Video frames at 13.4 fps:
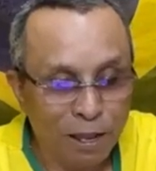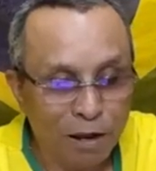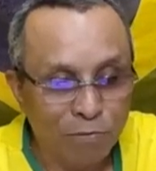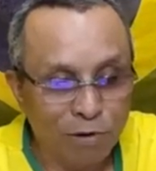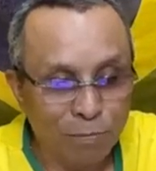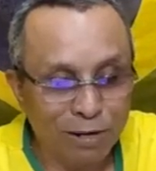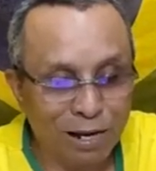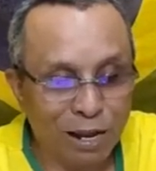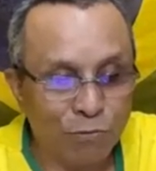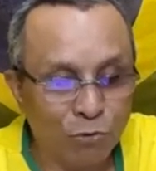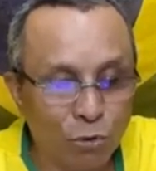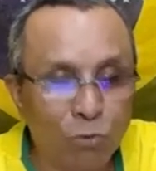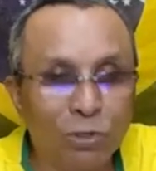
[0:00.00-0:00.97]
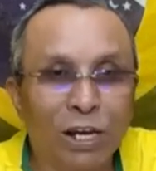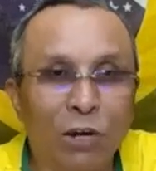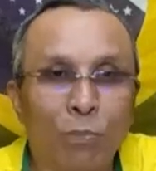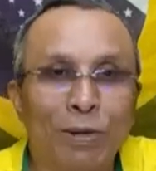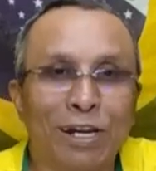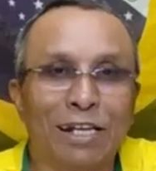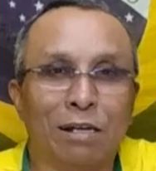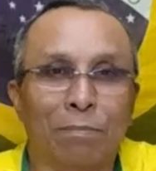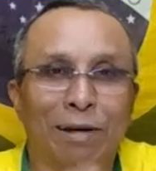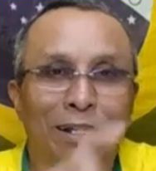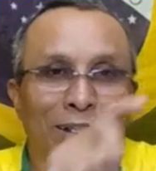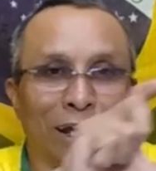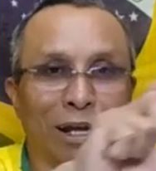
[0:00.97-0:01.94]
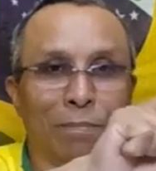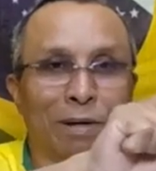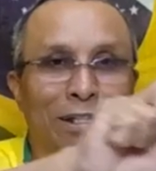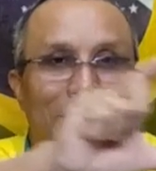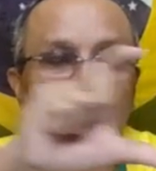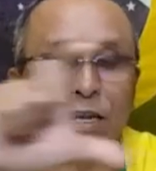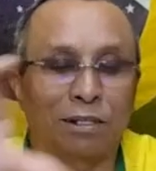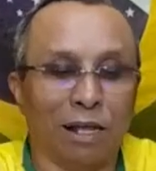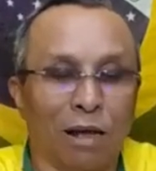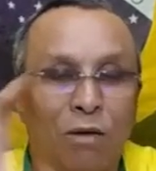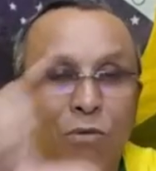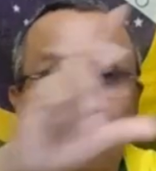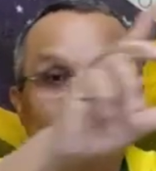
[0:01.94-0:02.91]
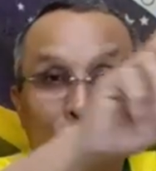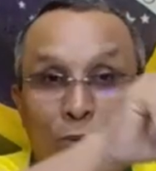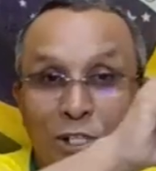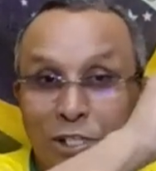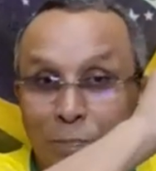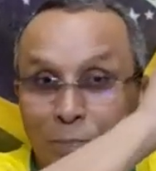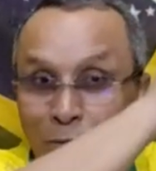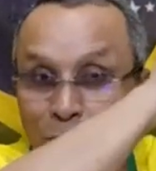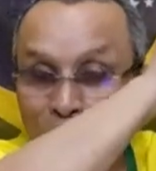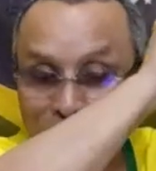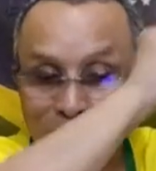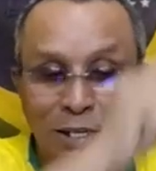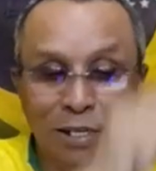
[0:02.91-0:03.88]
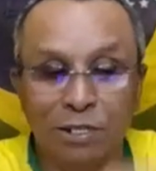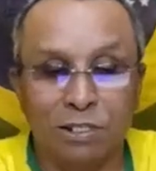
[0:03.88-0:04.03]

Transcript: Vamos lá, vou ler um pedaço da matéria, a matéria tá, vou mostrar para vocês aí em